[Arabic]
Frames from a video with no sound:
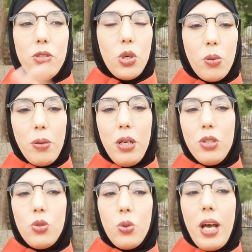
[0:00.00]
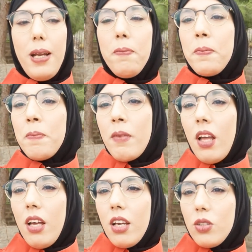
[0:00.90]
جاوبوا على السؤال
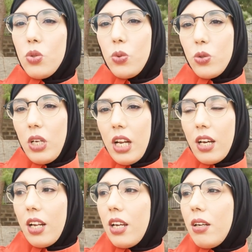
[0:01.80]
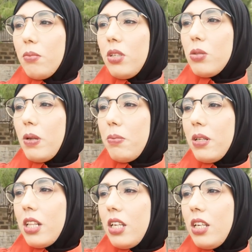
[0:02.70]
كنت سولتوني على القرايه بالنسبه
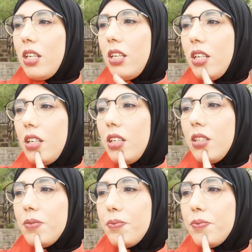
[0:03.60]
للبنات اللي